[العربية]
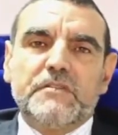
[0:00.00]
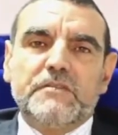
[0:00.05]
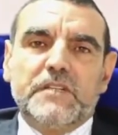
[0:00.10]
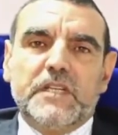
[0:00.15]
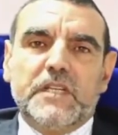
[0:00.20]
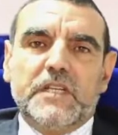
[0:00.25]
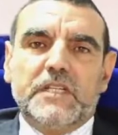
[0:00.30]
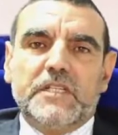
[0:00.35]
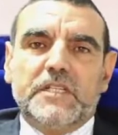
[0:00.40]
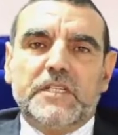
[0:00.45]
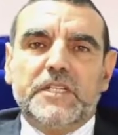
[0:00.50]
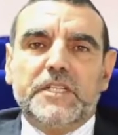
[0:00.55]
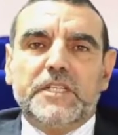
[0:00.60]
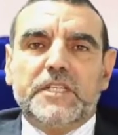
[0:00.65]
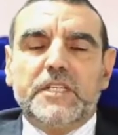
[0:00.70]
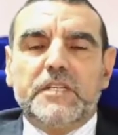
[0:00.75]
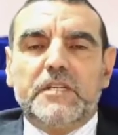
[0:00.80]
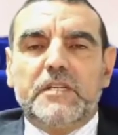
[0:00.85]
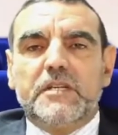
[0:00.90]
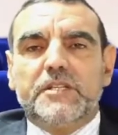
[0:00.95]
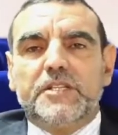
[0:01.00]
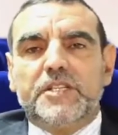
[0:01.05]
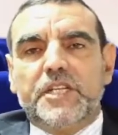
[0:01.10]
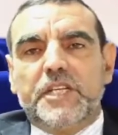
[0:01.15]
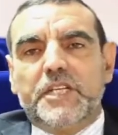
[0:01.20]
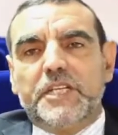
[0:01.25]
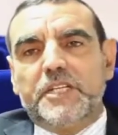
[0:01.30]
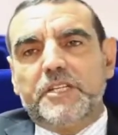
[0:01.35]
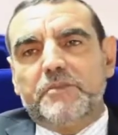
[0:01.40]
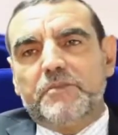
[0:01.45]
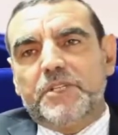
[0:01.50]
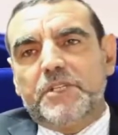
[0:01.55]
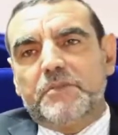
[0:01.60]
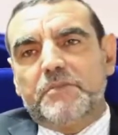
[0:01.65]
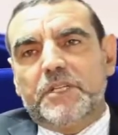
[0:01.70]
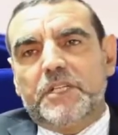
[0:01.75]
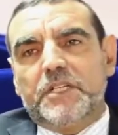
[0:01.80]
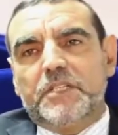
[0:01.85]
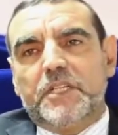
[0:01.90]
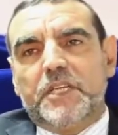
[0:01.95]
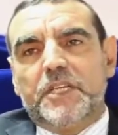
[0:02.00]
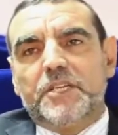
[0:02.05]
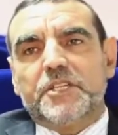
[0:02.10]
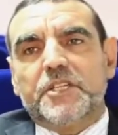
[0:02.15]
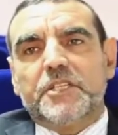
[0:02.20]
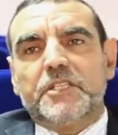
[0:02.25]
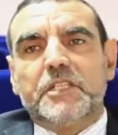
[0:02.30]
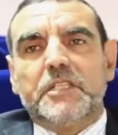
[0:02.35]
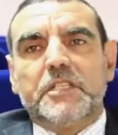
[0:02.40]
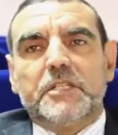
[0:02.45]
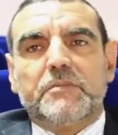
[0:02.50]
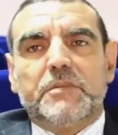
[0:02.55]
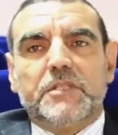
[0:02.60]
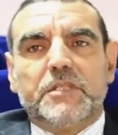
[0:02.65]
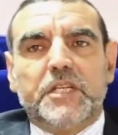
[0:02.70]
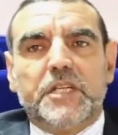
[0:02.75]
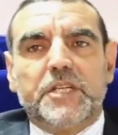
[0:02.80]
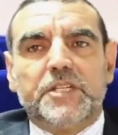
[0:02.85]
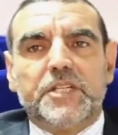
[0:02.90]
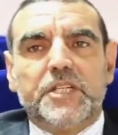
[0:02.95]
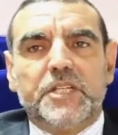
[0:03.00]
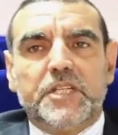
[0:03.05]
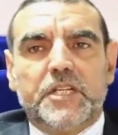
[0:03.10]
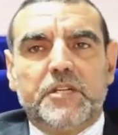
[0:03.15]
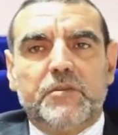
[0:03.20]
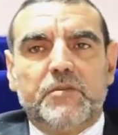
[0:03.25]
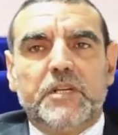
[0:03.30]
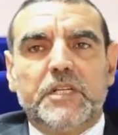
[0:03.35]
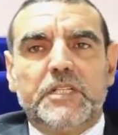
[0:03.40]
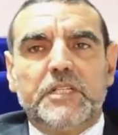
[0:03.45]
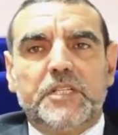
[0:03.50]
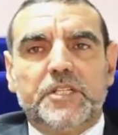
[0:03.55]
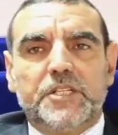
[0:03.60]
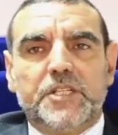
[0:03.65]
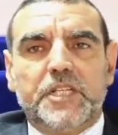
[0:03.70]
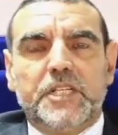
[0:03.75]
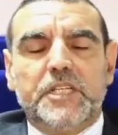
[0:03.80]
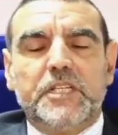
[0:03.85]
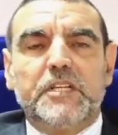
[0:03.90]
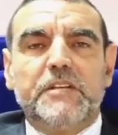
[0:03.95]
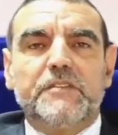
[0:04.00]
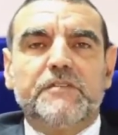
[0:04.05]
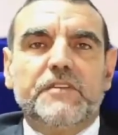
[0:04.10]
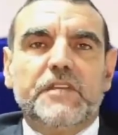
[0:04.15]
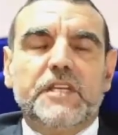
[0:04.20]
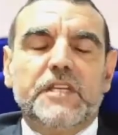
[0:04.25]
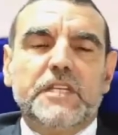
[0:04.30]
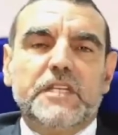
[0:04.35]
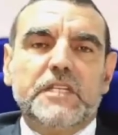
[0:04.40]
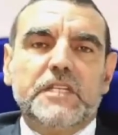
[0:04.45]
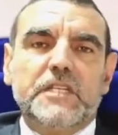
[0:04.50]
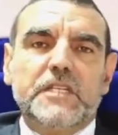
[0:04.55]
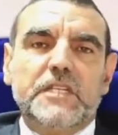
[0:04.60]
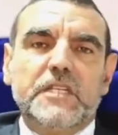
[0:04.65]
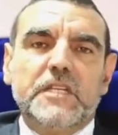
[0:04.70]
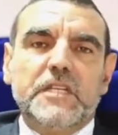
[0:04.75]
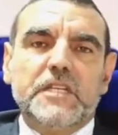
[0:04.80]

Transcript: فيعني كاين الشعير يمشي من 11 حتى ل 14 كاين انواع ديال الشعير اللي فيها يعني